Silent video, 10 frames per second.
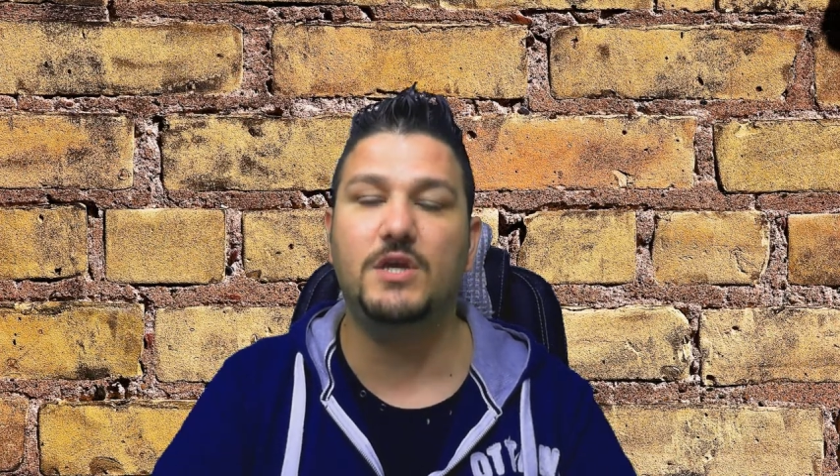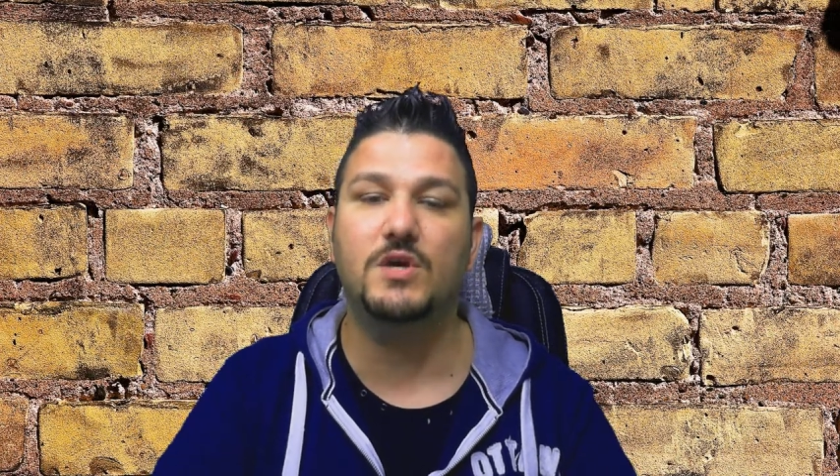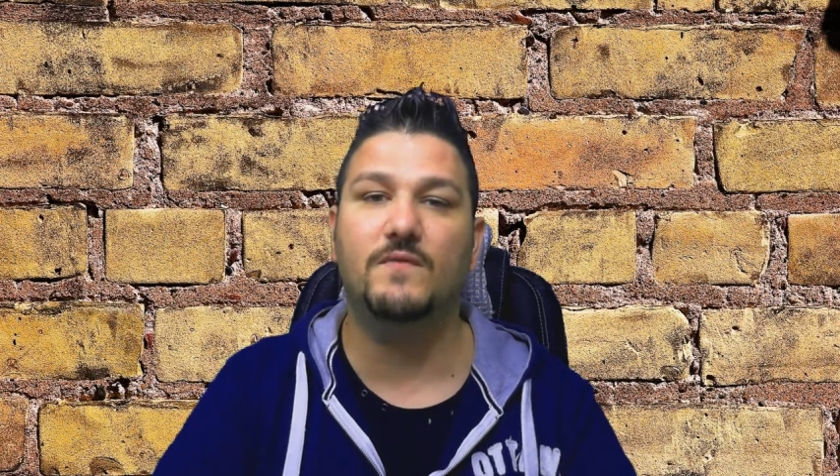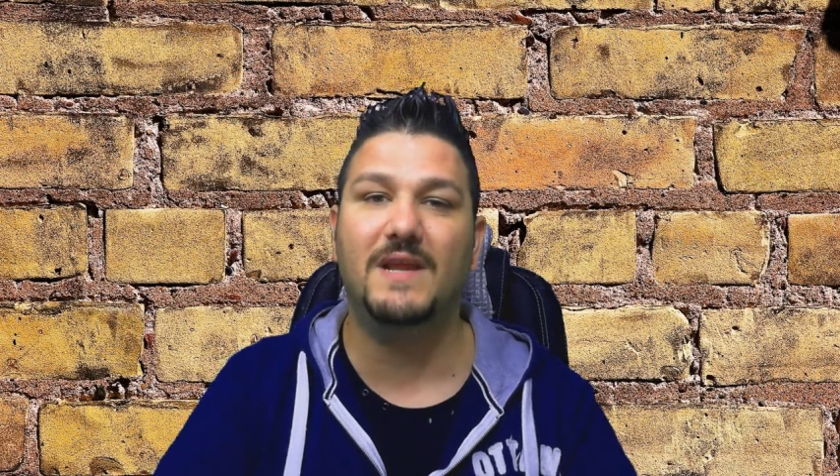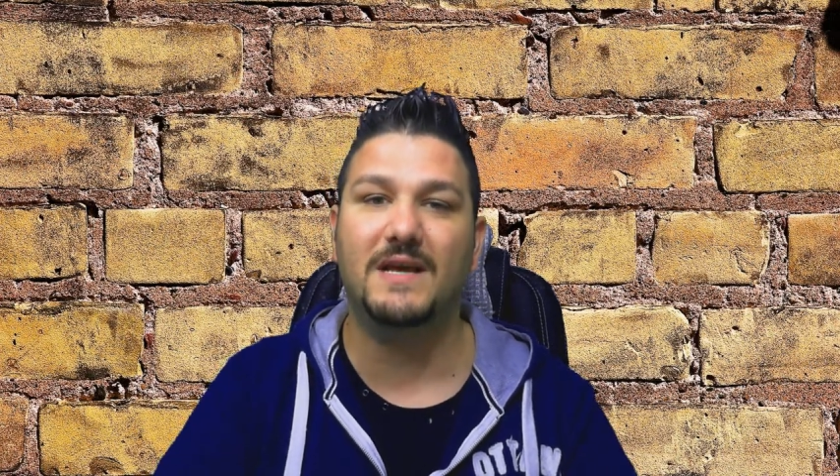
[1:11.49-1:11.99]

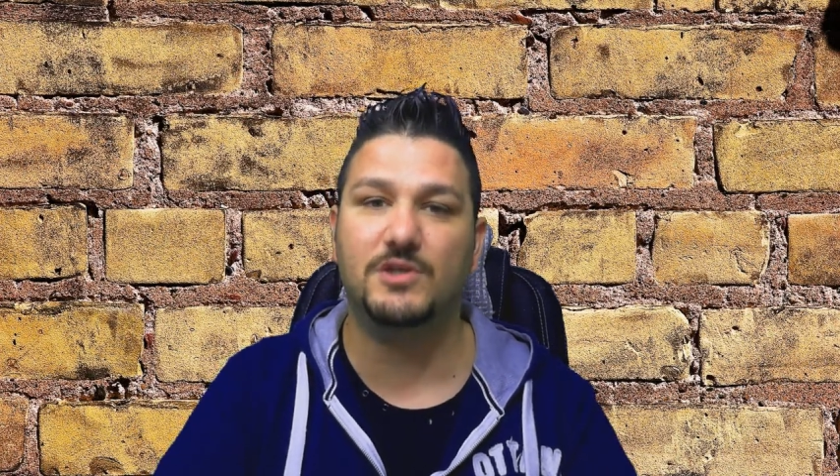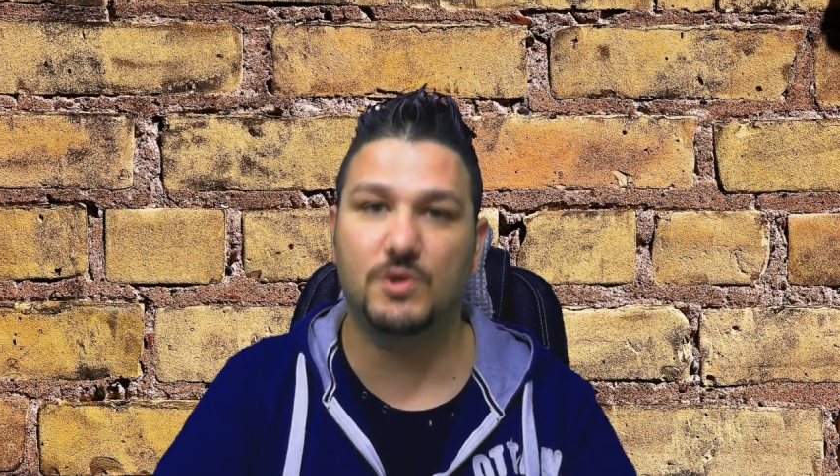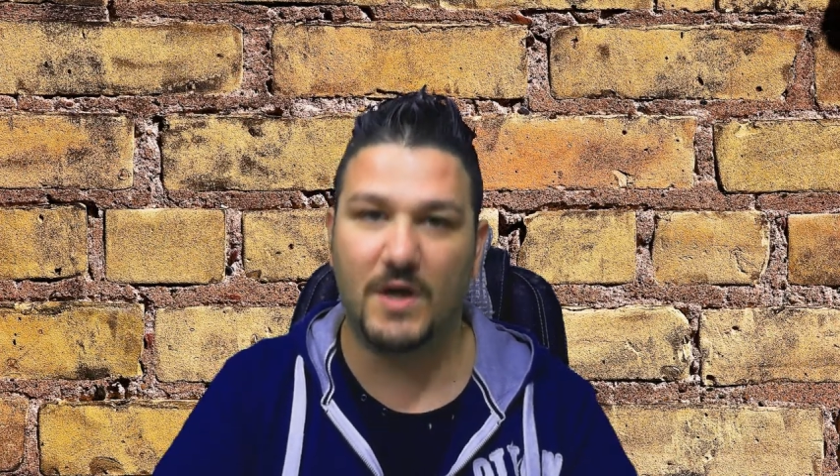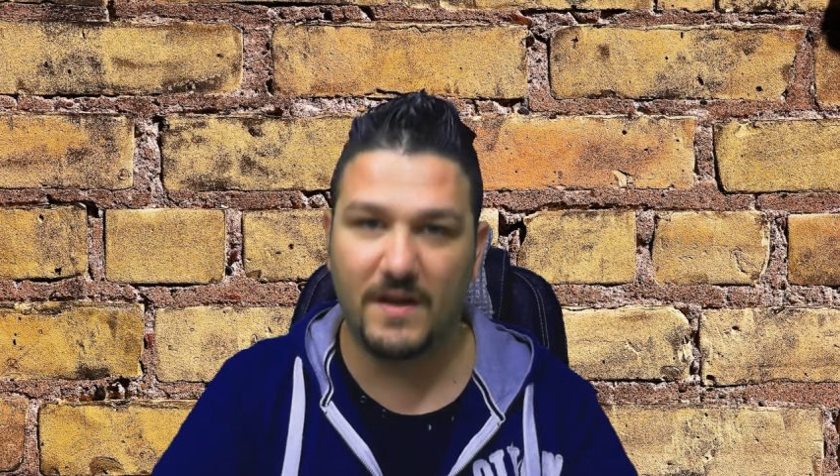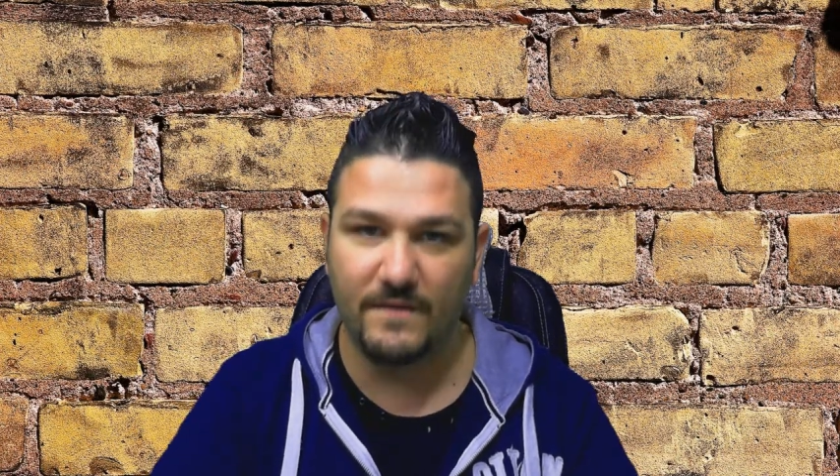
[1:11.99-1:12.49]
io vi
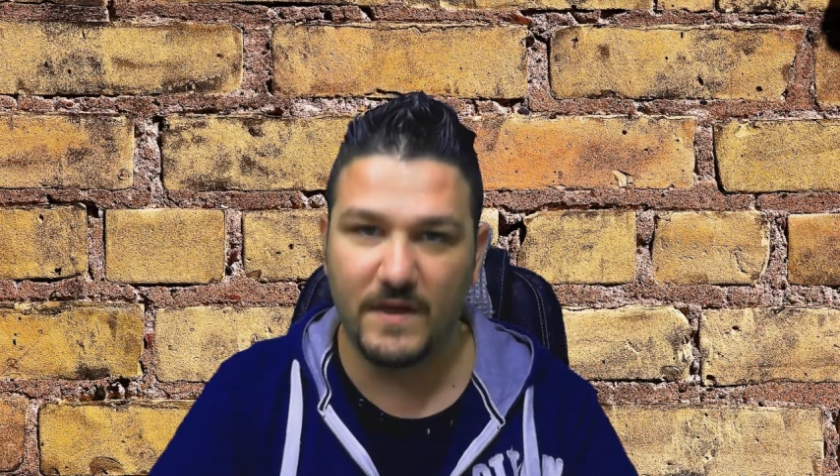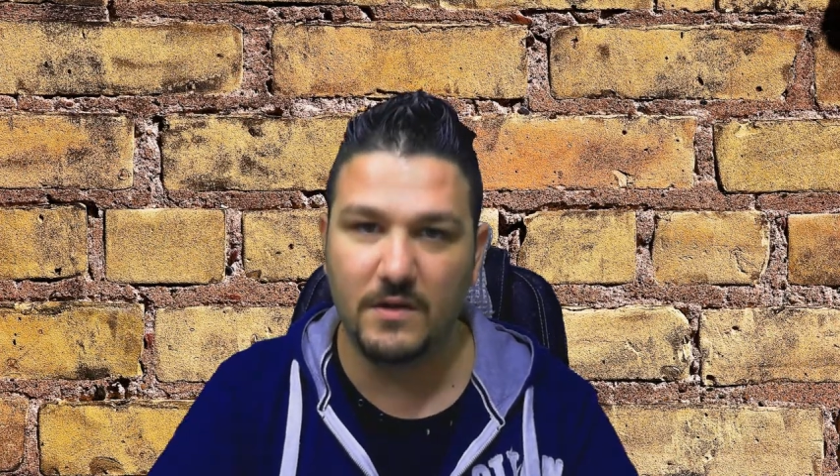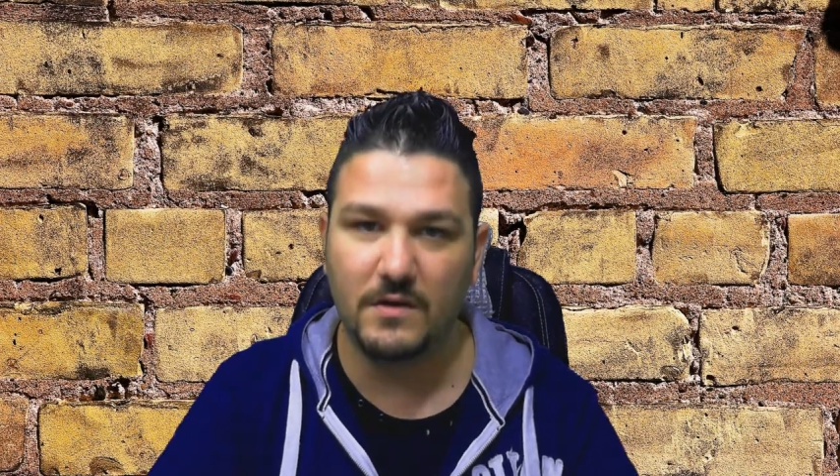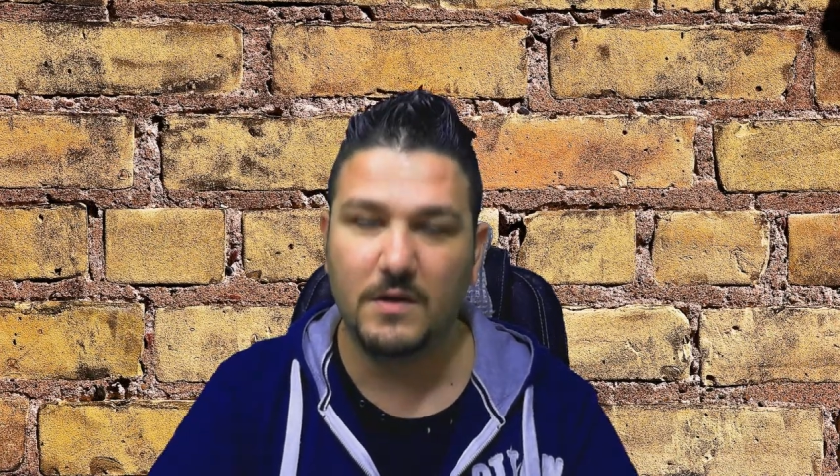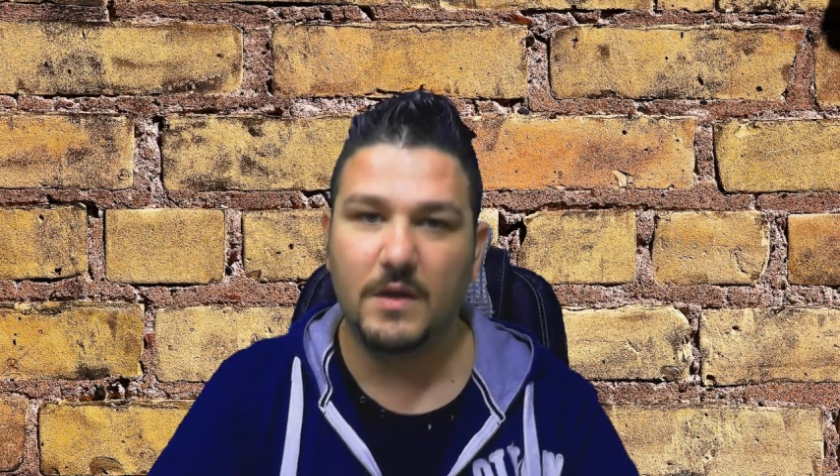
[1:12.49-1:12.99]
lascio al
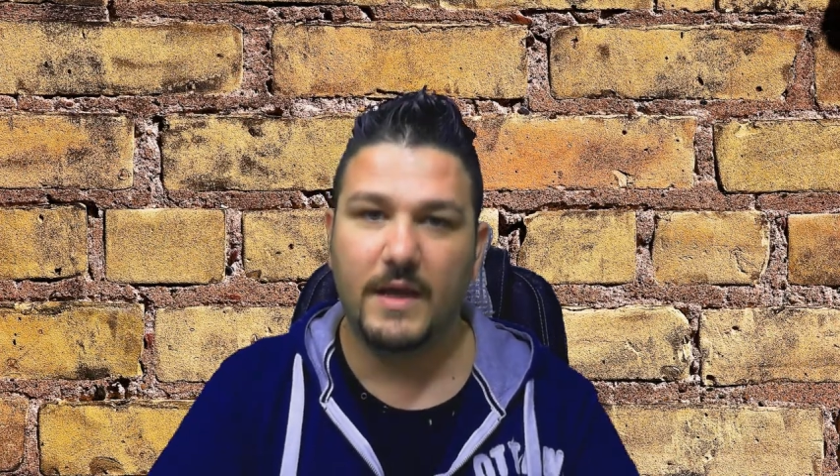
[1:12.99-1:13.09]
video